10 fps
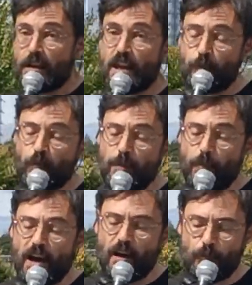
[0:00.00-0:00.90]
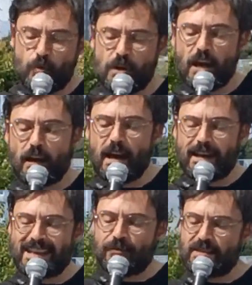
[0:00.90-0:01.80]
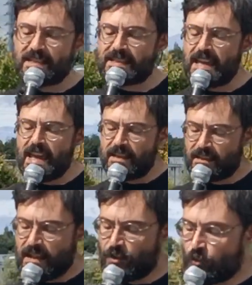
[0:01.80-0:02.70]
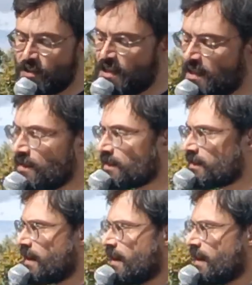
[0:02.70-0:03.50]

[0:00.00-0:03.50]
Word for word: et puis par Boukhara qu'Avicenne canonise.